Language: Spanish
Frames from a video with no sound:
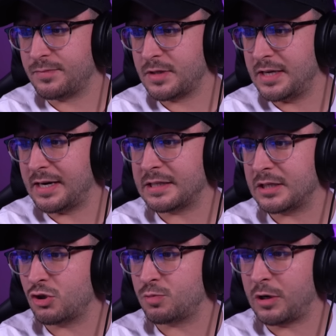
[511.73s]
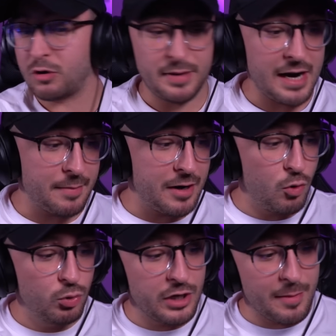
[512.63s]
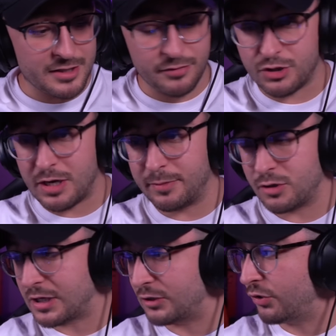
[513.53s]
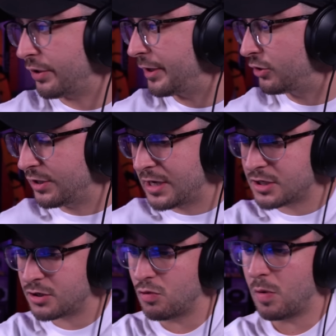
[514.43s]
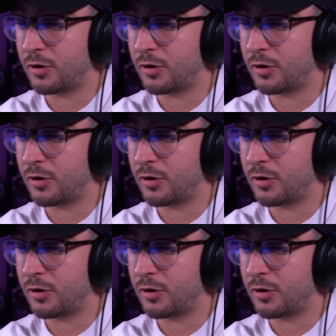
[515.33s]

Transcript: Y gracias a todos por acompañarme un día más de Food Champions. 14 victorias, nuevo